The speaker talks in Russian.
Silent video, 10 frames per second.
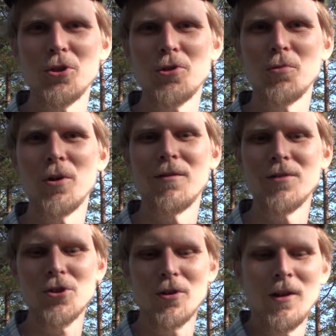ничего, я
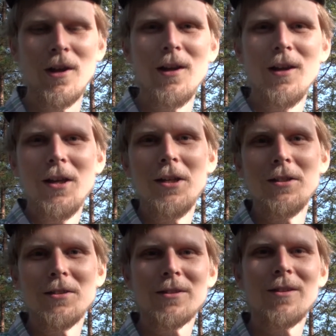выжил,
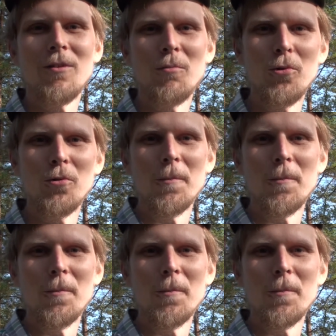и слава богу.